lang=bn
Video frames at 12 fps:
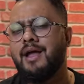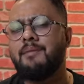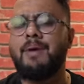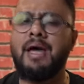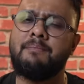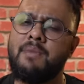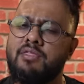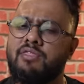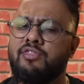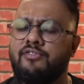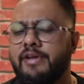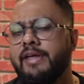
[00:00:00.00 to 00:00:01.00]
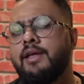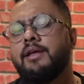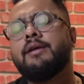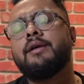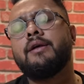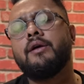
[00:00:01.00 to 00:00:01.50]
অ্যান্ড বাই মান্থ থ্রি
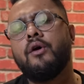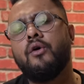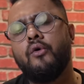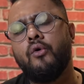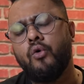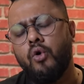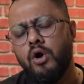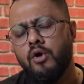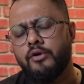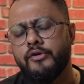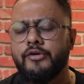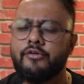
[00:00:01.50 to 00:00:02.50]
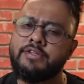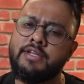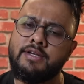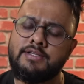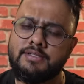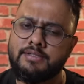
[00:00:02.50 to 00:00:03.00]
হোল্ড অন টু ইয়োর
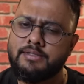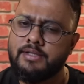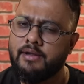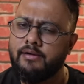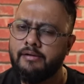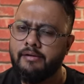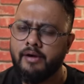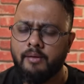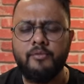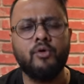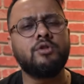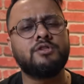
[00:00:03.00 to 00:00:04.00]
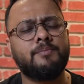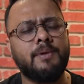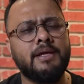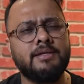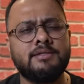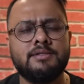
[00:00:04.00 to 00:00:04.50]
সিটস ড্রাম রোলস
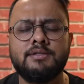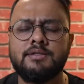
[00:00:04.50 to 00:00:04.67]
প্লিজ